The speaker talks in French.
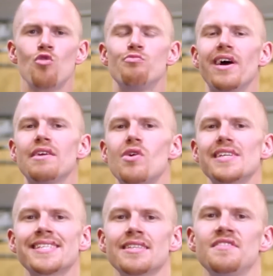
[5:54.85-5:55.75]
Vous pouvez aller
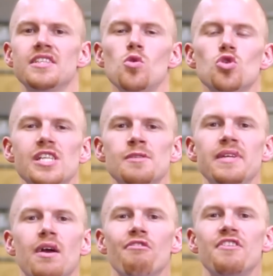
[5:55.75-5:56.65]
voir cette vidéo où
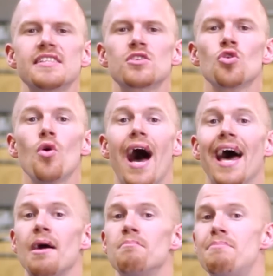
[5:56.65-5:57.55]
j'explique en fait que
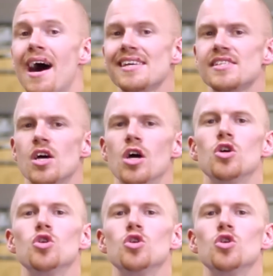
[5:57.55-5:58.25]
à la base